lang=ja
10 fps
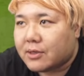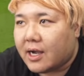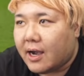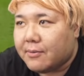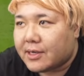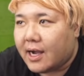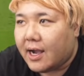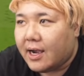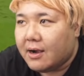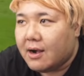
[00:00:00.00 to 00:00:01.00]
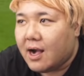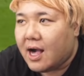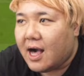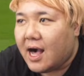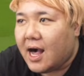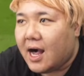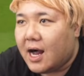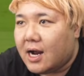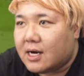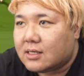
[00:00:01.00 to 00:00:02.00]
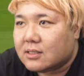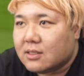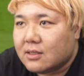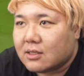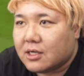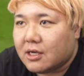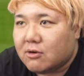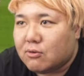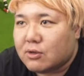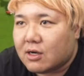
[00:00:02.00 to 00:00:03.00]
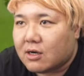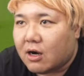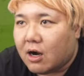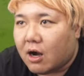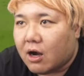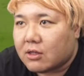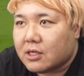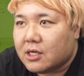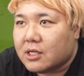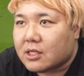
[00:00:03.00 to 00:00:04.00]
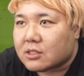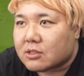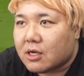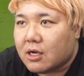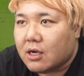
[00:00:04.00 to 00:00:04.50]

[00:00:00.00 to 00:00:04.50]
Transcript: 一回もう一回あ結構なんか丁寧ですね